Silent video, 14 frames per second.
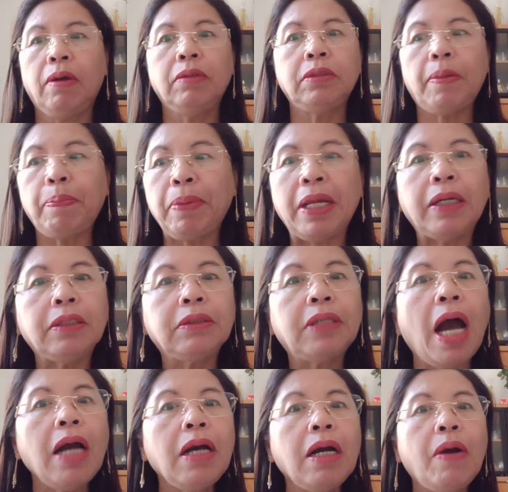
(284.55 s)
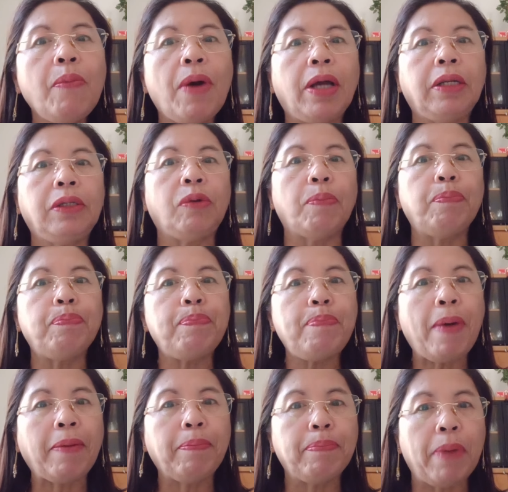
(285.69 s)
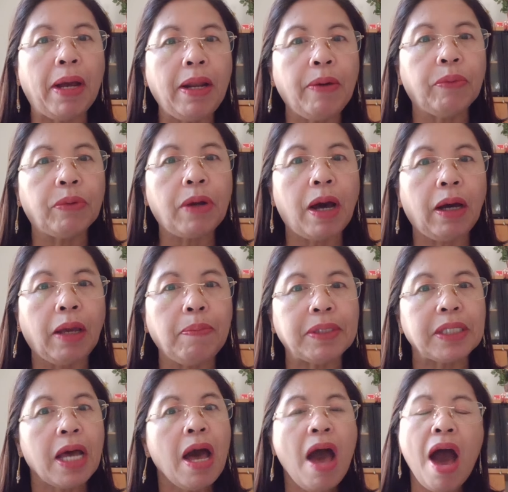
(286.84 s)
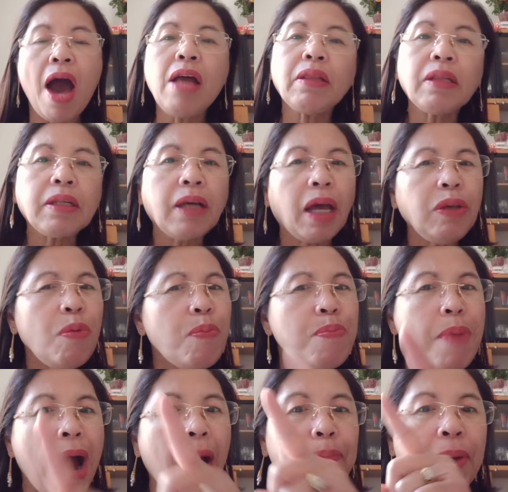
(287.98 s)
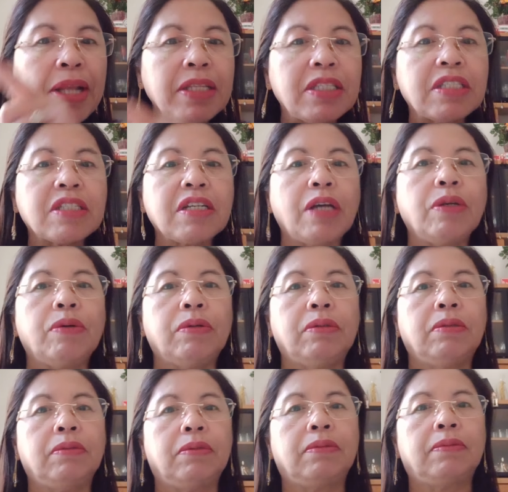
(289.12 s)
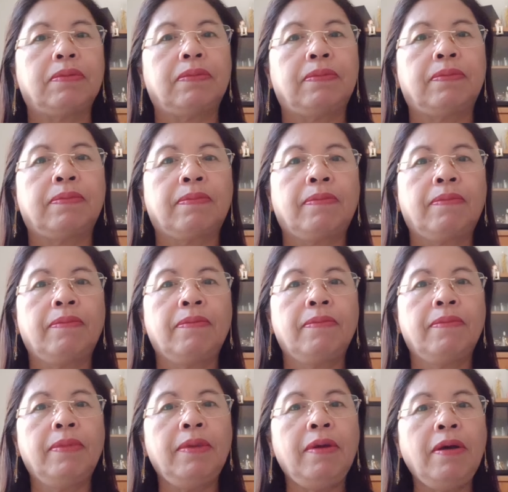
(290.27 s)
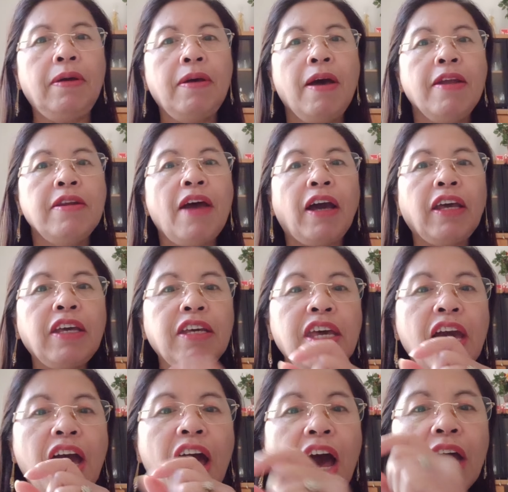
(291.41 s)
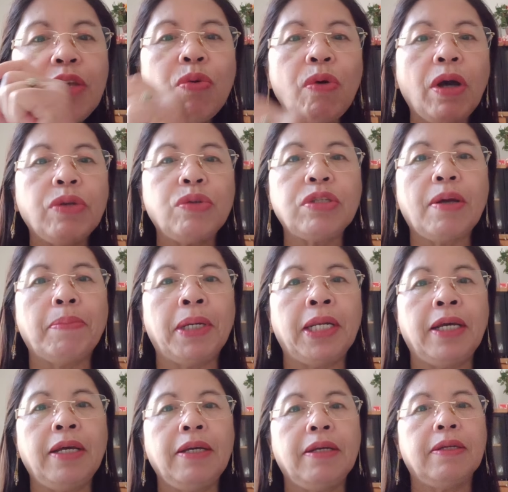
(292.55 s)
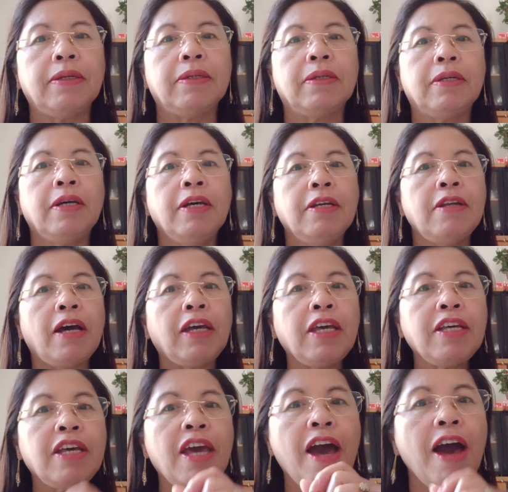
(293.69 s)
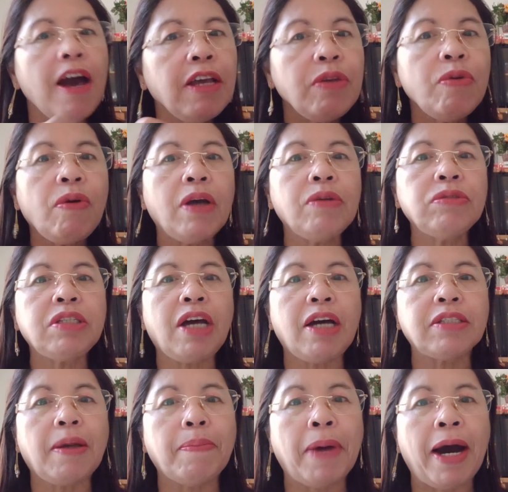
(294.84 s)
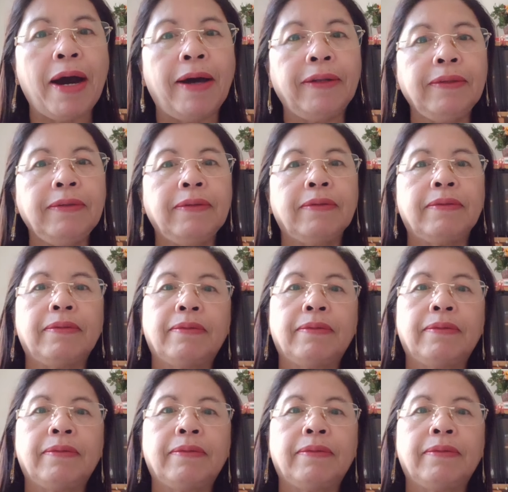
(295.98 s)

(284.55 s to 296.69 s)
sa pinaggagawa ninyong pagbalahura kay Miss. At kayong mga fans kayo. Ha? Nakikiayong kayo sa mali. Nakikiayong kayo sa kasamaan.